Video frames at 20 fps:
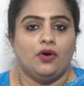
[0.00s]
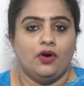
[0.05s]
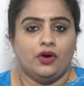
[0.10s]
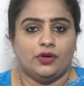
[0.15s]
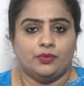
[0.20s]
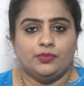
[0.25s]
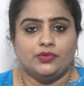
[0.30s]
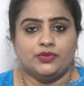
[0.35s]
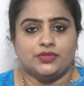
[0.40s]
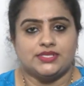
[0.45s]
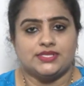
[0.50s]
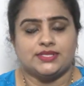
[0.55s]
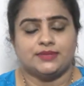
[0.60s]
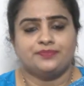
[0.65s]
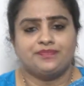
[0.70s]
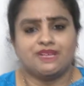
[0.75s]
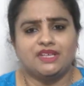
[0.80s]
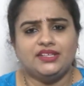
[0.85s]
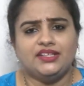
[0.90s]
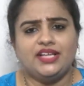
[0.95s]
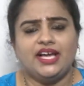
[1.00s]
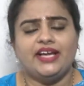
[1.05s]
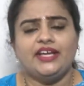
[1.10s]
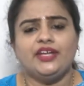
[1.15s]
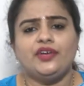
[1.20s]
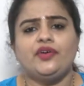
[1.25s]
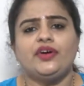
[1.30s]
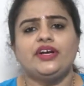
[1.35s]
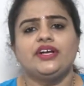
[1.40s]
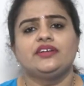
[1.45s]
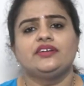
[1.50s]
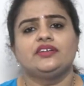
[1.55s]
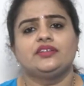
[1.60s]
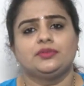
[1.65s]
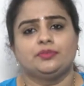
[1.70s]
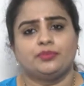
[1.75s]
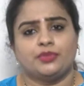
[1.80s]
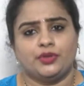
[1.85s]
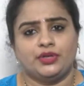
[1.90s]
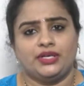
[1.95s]
హార్మోన్స్ థైరాయిడ్
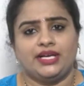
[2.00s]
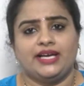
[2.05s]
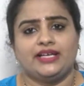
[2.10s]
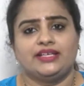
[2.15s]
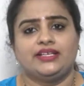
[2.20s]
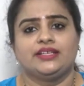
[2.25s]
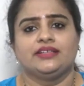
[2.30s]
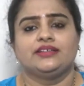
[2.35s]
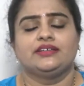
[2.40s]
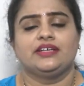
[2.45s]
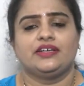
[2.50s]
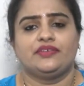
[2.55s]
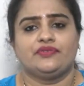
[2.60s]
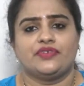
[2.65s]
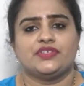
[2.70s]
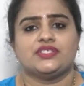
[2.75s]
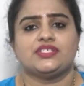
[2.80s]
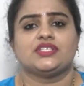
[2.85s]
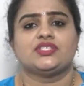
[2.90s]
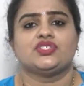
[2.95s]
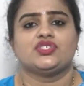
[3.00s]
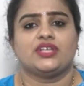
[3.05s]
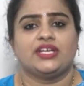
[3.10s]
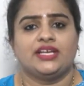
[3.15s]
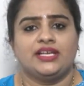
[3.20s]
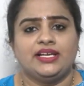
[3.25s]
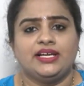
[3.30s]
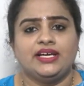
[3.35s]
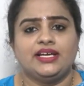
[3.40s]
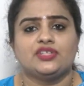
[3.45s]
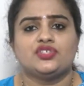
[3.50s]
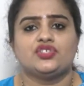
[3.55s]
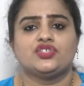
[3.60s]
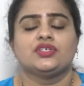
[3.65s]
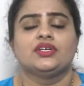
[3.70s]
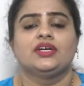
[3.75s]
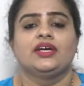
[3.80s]
ప్రొలాక్టిన్ ఎఫ్ఎస్హెచ్ ఎల్హెచ్